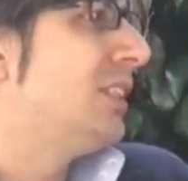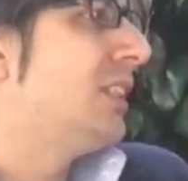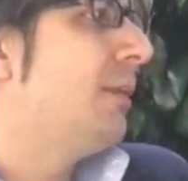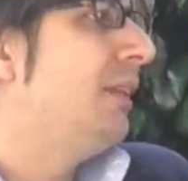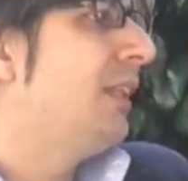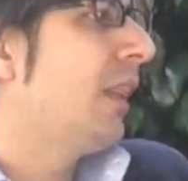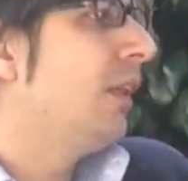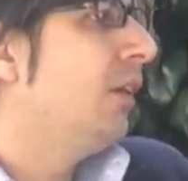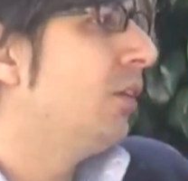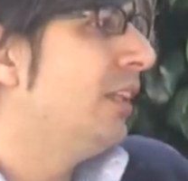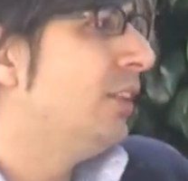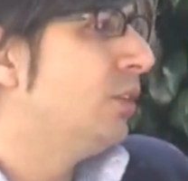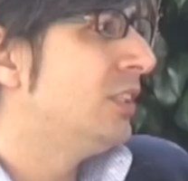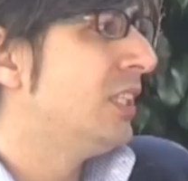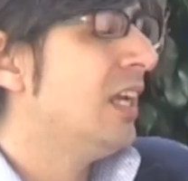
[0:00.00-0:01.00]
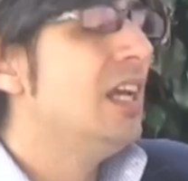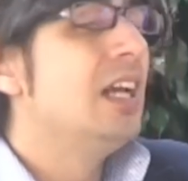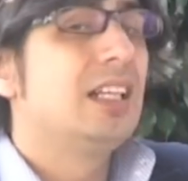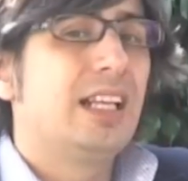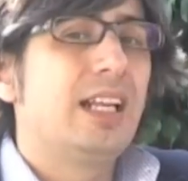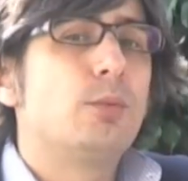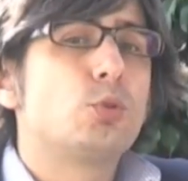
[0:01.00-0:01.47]
de esa habitación. Entonces
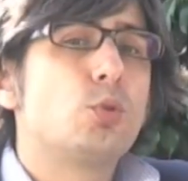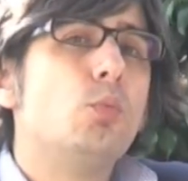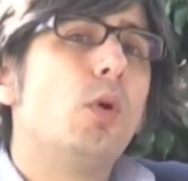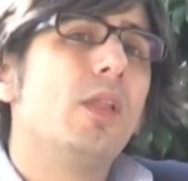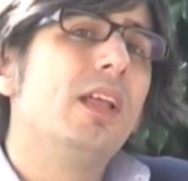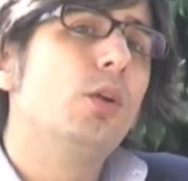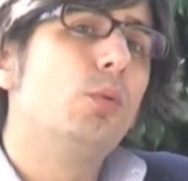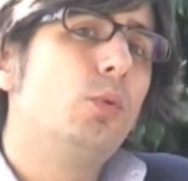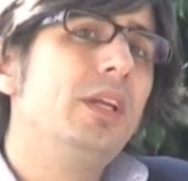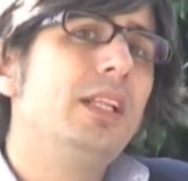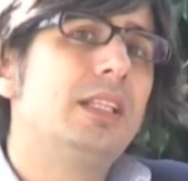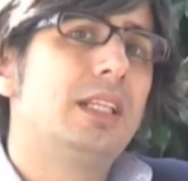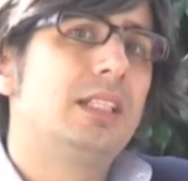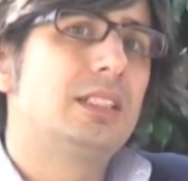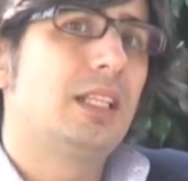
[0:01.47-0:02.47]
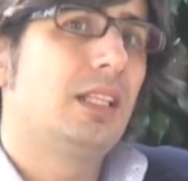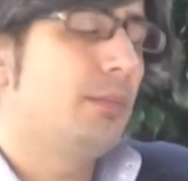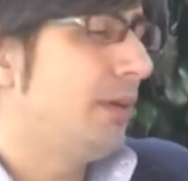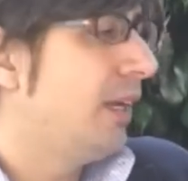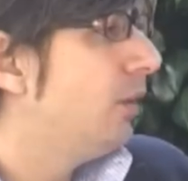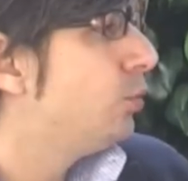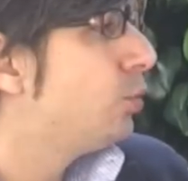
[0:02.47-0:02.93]
creamos un modelo muy
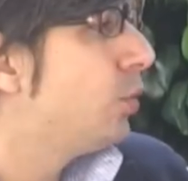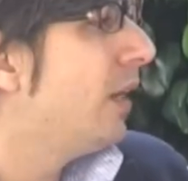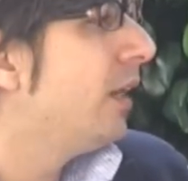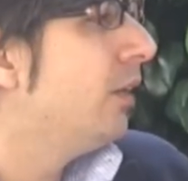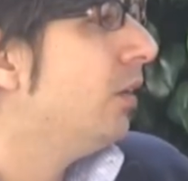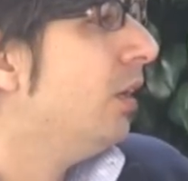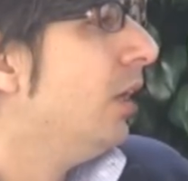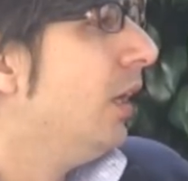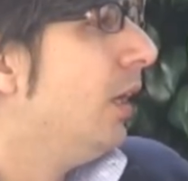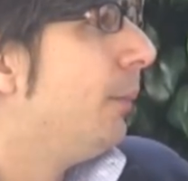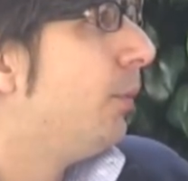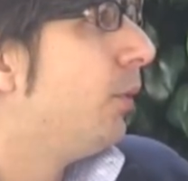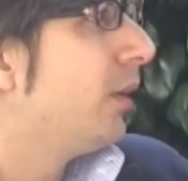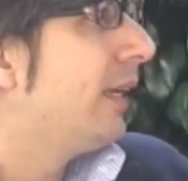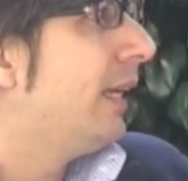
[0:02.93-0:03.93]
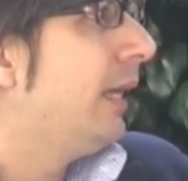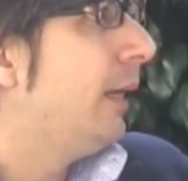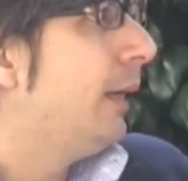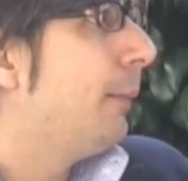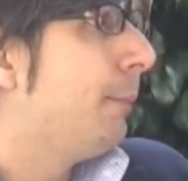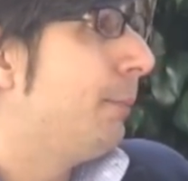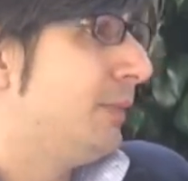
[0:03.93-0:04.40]
interesante para el usuario,
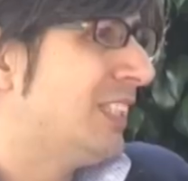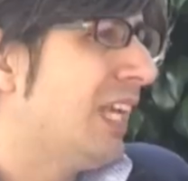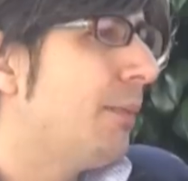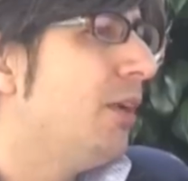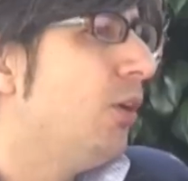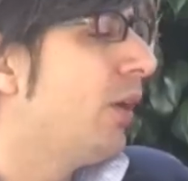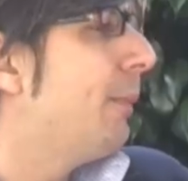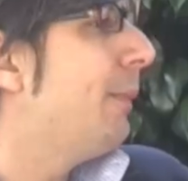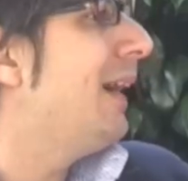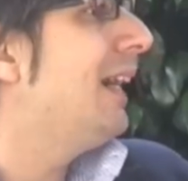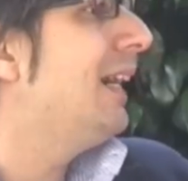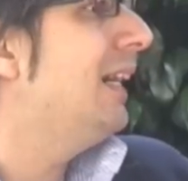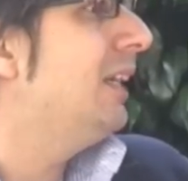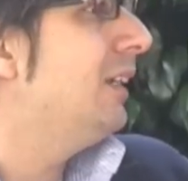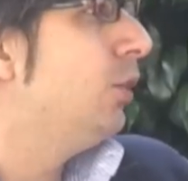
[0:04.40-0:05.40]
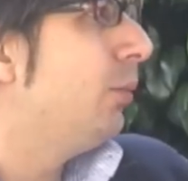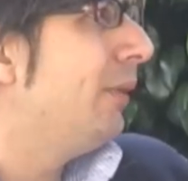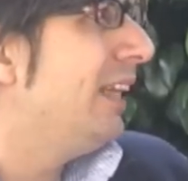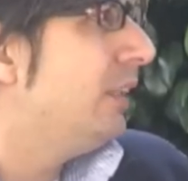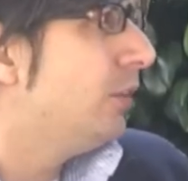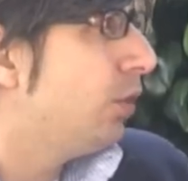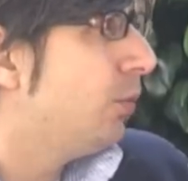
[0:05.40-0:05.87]
porque sabe lo que paga, lo
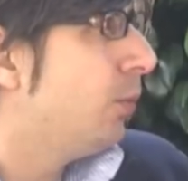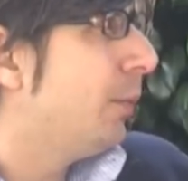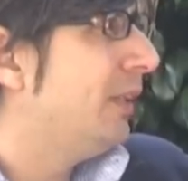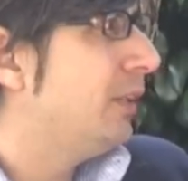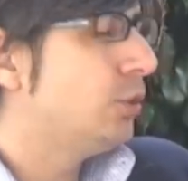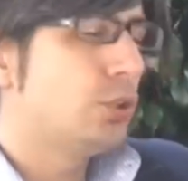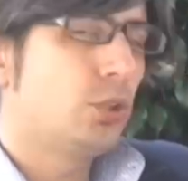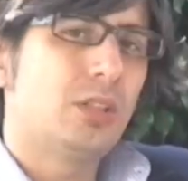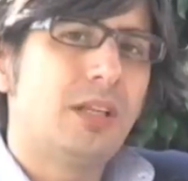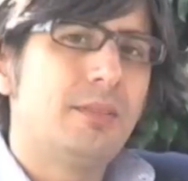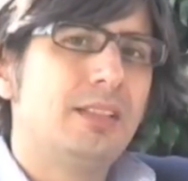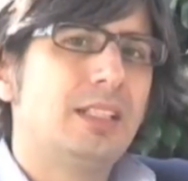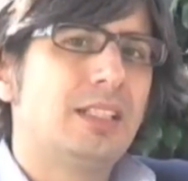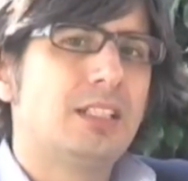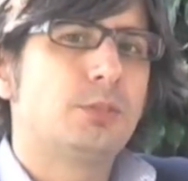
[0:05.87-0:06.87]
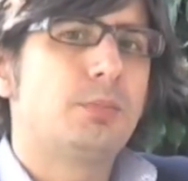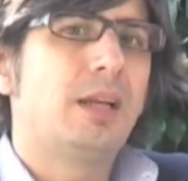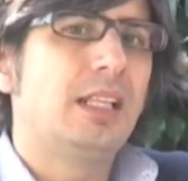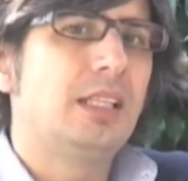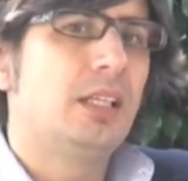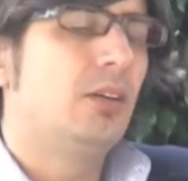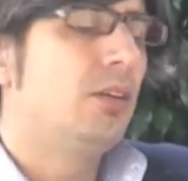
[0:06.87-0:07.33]
ve en todo momento, es totalmente
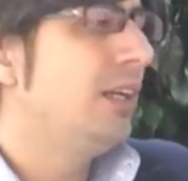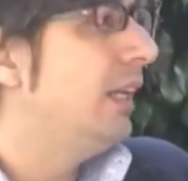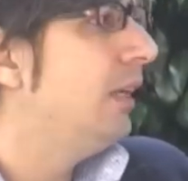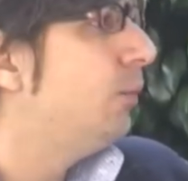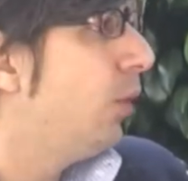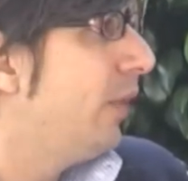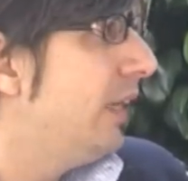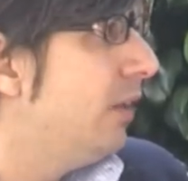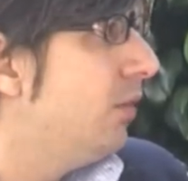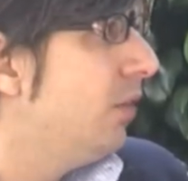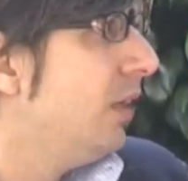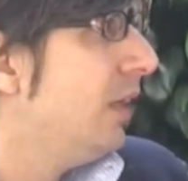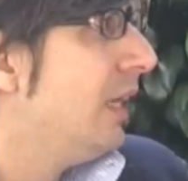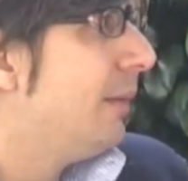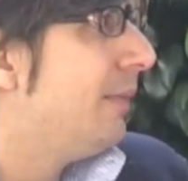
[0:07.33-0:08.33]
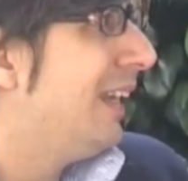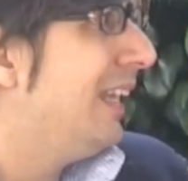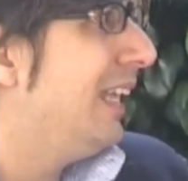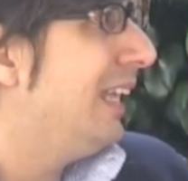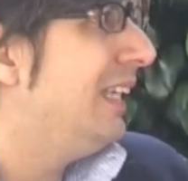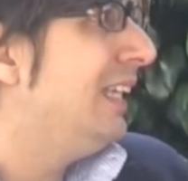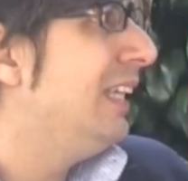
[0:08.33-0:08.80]
transparente con él el modelo,
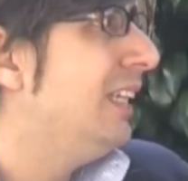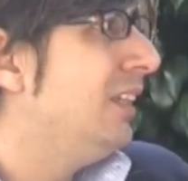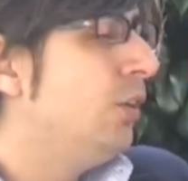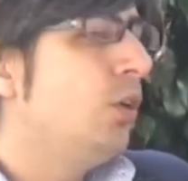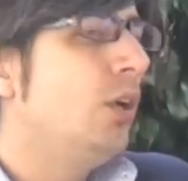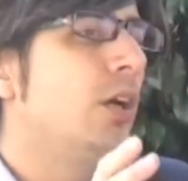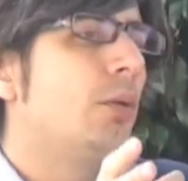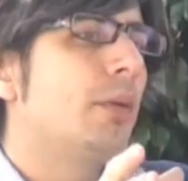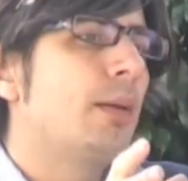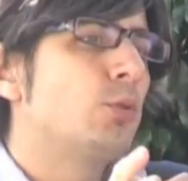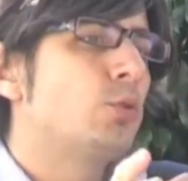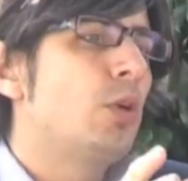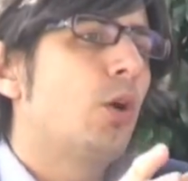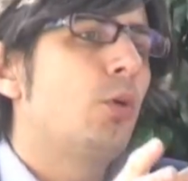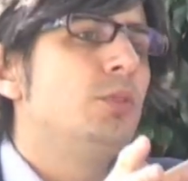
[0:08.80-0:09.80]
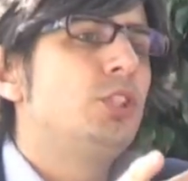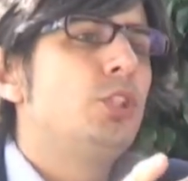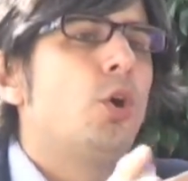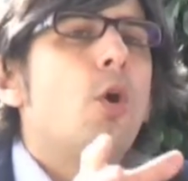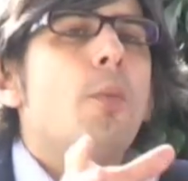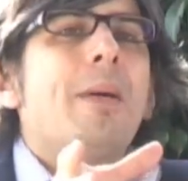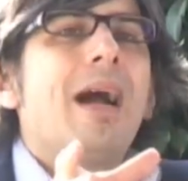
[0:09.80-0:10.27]
¿vale? Y no le cobramos una
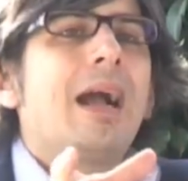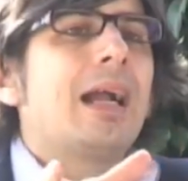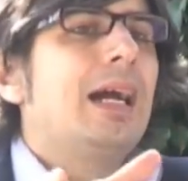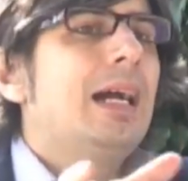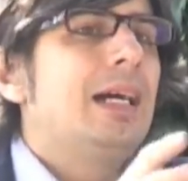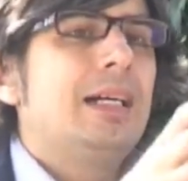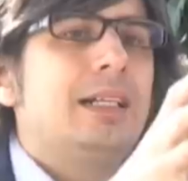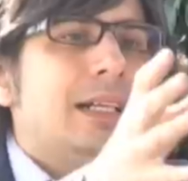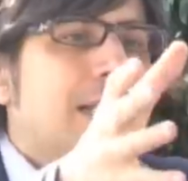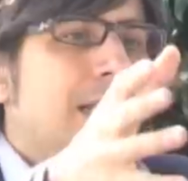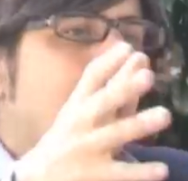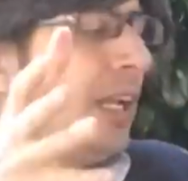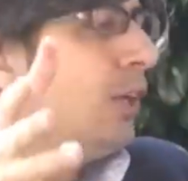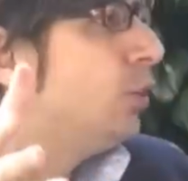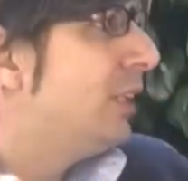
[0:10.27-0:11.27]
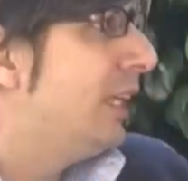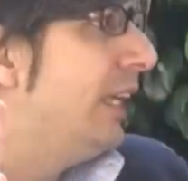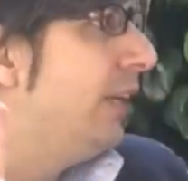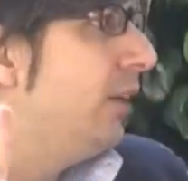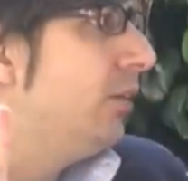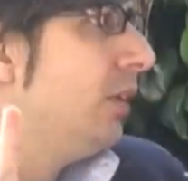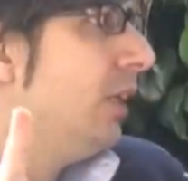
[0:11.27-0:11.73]
comisión opaca al,
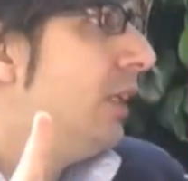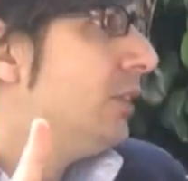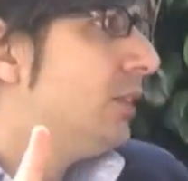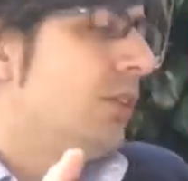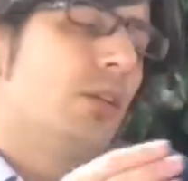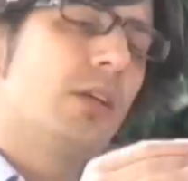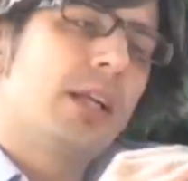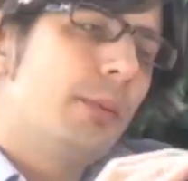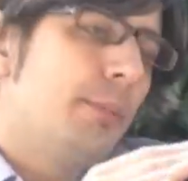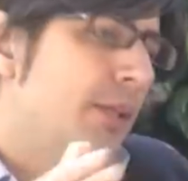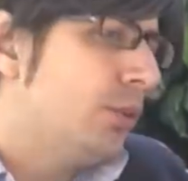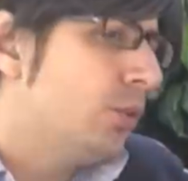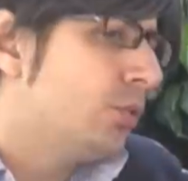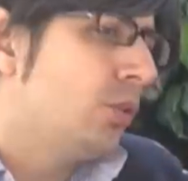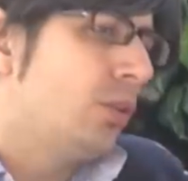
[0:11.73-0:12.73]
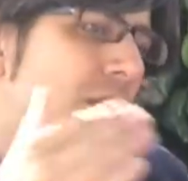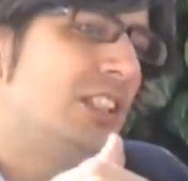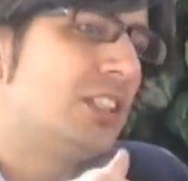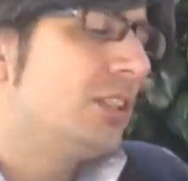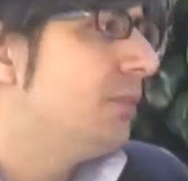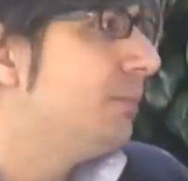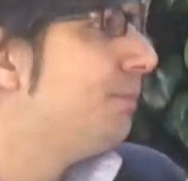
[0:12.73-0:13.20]
hotelero, sino que repito, no
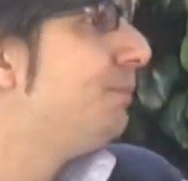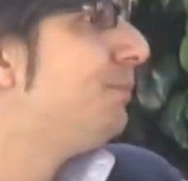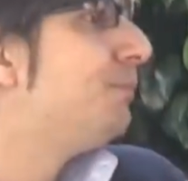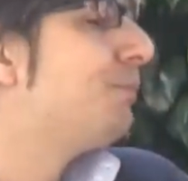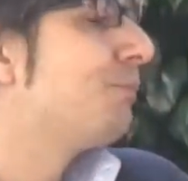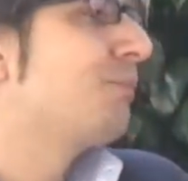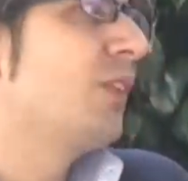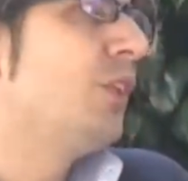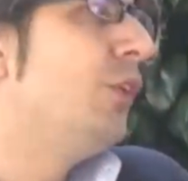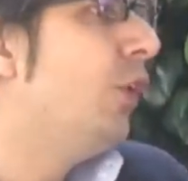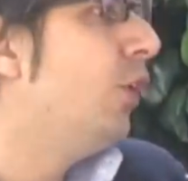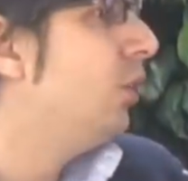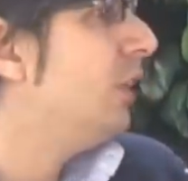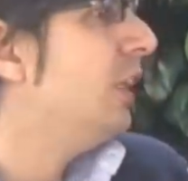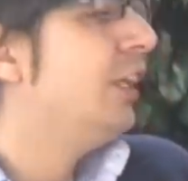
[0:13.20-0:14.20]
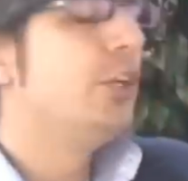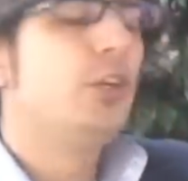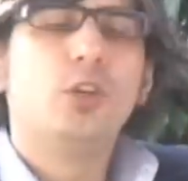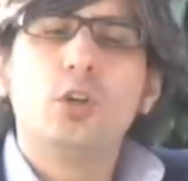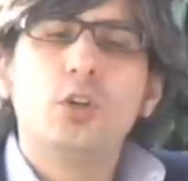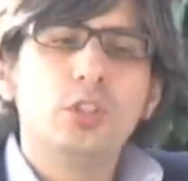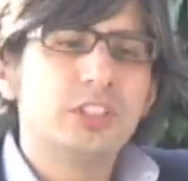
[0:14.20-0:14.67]
es un porcentaje del precio de la habitación.
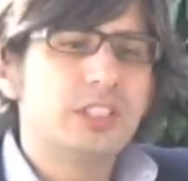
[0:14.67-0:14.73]
No, ¿no?